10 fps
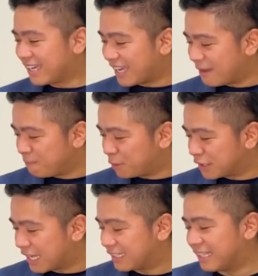
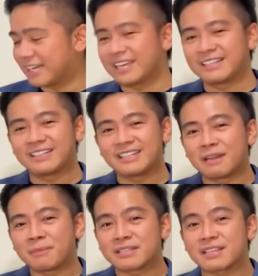Importante rin
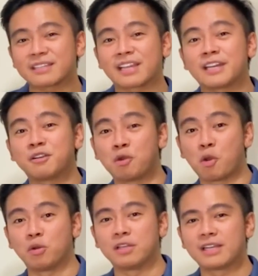na mag ka ng
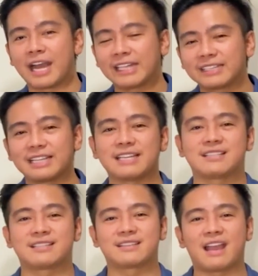goal. At
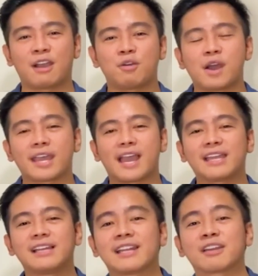least, ako I
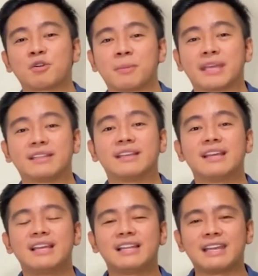highly recommend
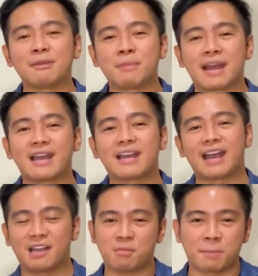lima
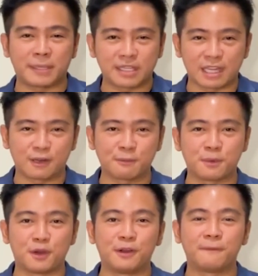ang mapadealer
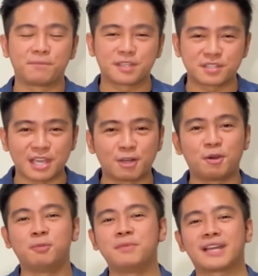mo sa
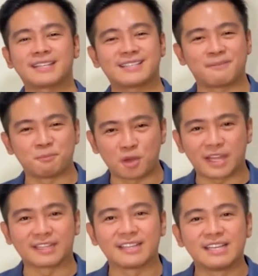loob ng isang
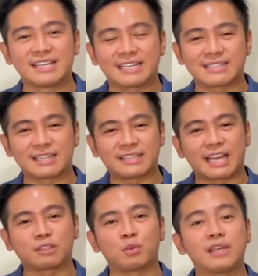buwan. Kasi
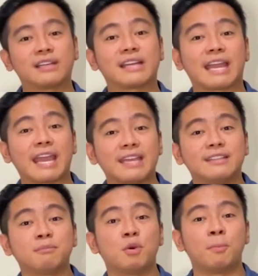that will
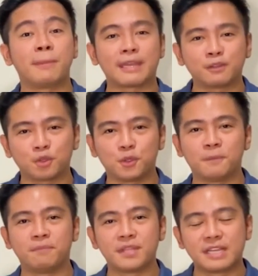create
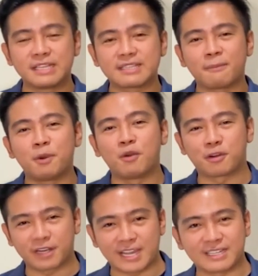momentum sa buong
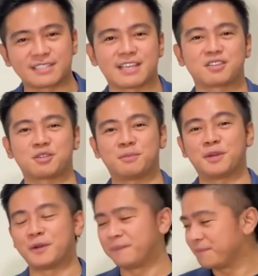organization mo.